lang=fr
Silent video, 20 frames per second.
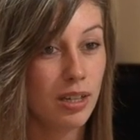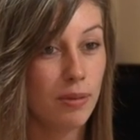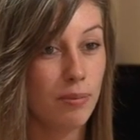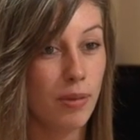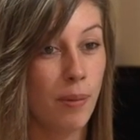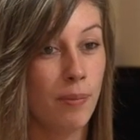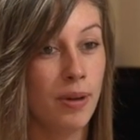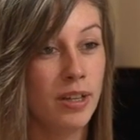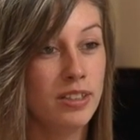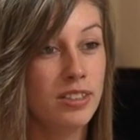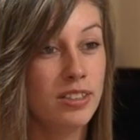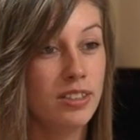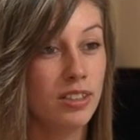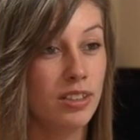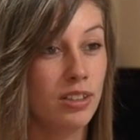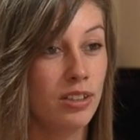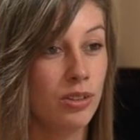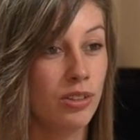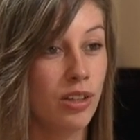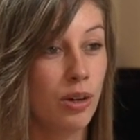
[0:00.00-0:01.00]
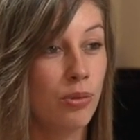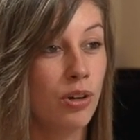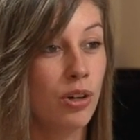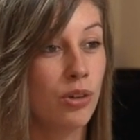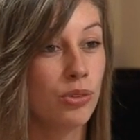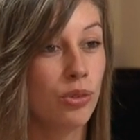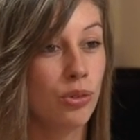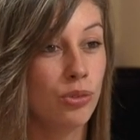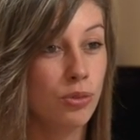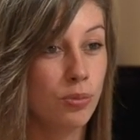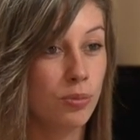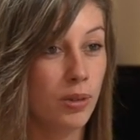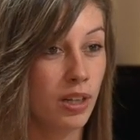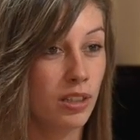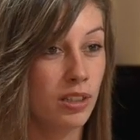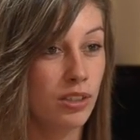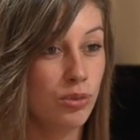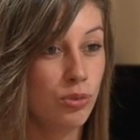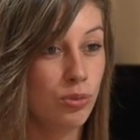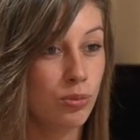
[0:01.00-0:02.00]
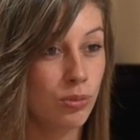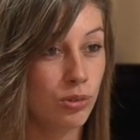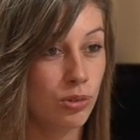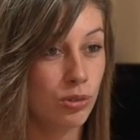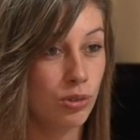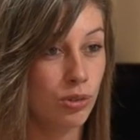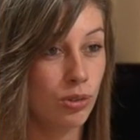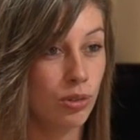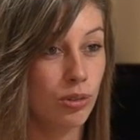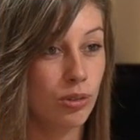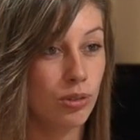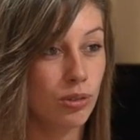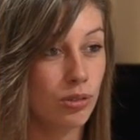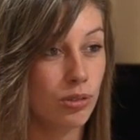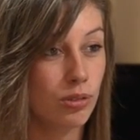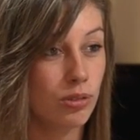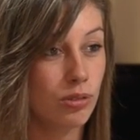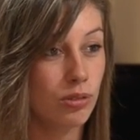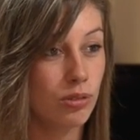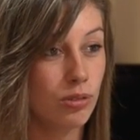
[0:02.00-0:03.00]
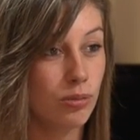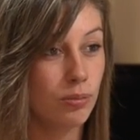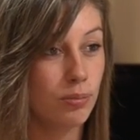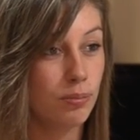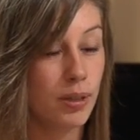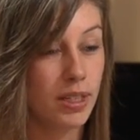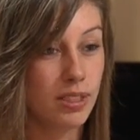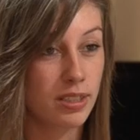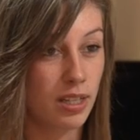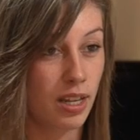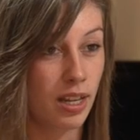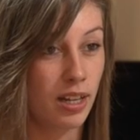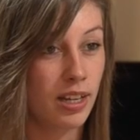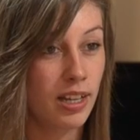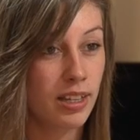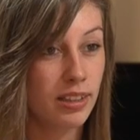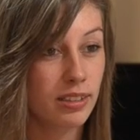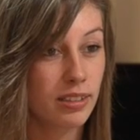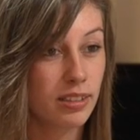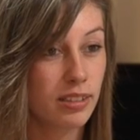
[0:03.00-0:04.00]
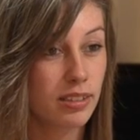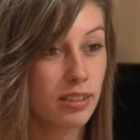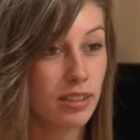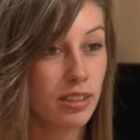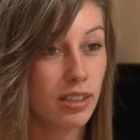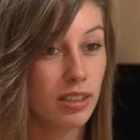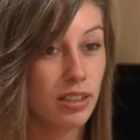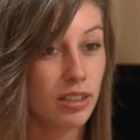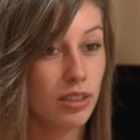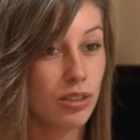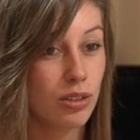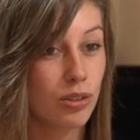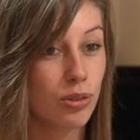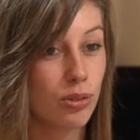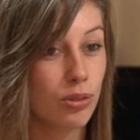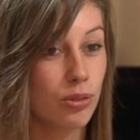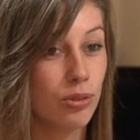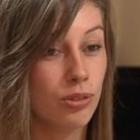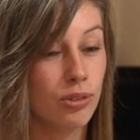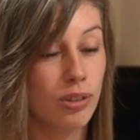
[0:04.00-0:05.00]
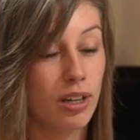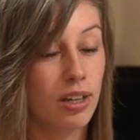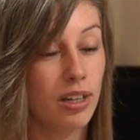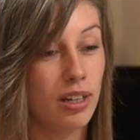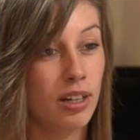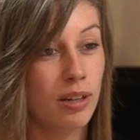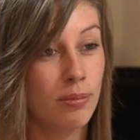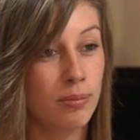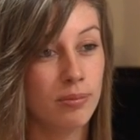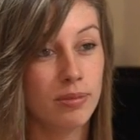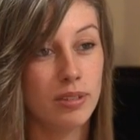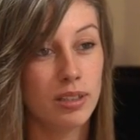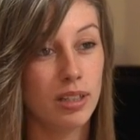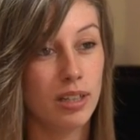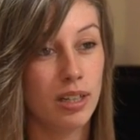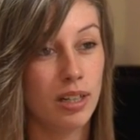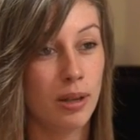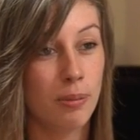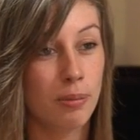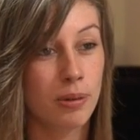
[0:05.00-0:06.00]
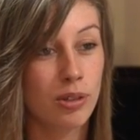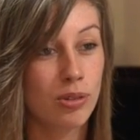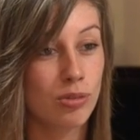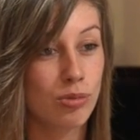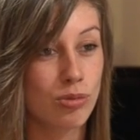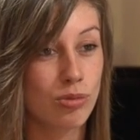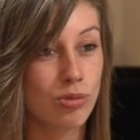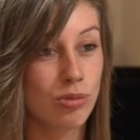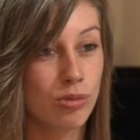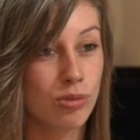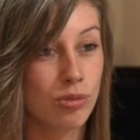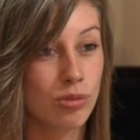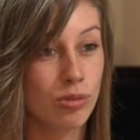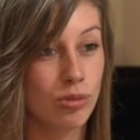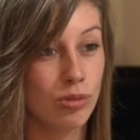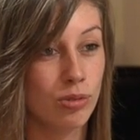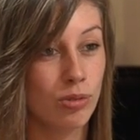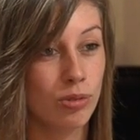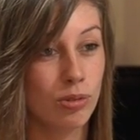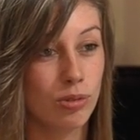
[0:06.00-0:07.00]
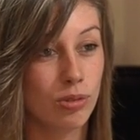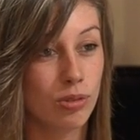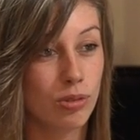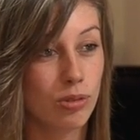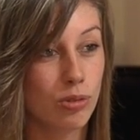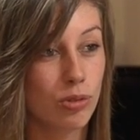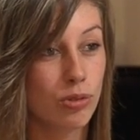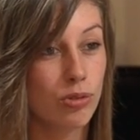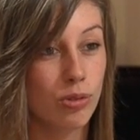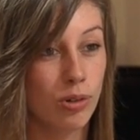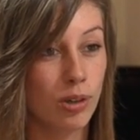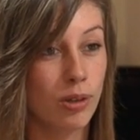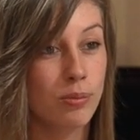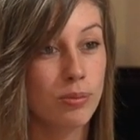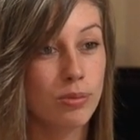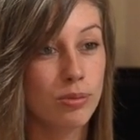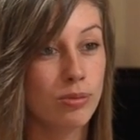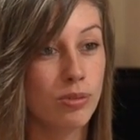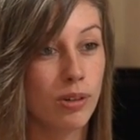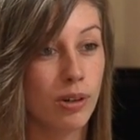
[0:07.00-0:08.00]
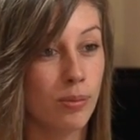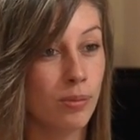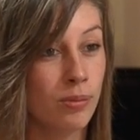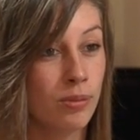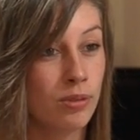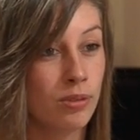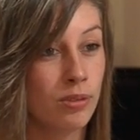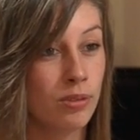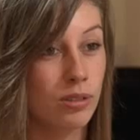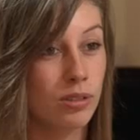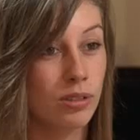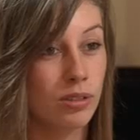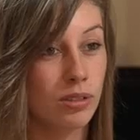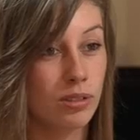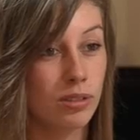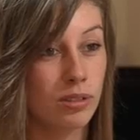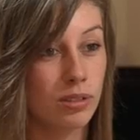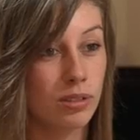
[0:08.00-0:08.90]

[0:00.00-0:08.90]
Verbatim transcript: Mais bah, elle m'a dit, c'est de t'avoir entendu parler du mot euh, passer à l'acte, qu'elle a, elle a pris conscience euh, que j'aurais pu vraiment euh,